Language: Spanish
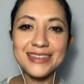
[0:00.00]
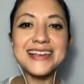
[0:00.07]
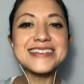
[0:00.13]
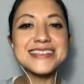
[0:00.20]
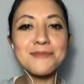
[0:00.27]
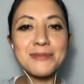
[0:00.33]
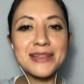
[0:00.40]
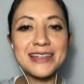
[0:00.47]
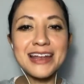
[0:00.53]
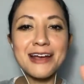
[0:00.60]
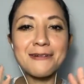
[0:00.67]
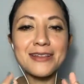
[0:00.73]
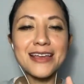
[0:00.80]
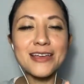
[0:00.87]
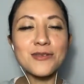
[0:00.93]
de esta
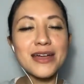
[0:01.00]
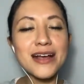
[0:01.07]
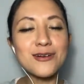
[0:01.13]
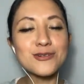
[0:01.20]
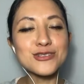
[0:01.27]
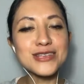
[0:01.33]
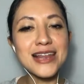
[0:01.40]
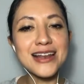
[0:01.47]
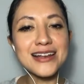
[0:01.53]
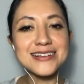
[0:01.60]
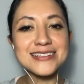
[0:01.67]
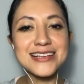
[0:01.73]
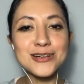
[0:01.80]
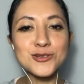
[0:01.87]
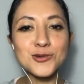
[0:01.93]
manera van a ayudar a
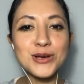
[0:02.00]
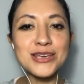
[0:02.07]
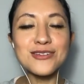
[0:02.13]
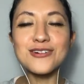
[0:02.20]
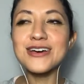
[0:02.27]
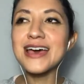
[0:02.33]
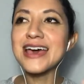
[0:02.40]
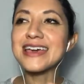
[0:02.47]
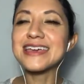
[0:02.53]
conciliarles el sueño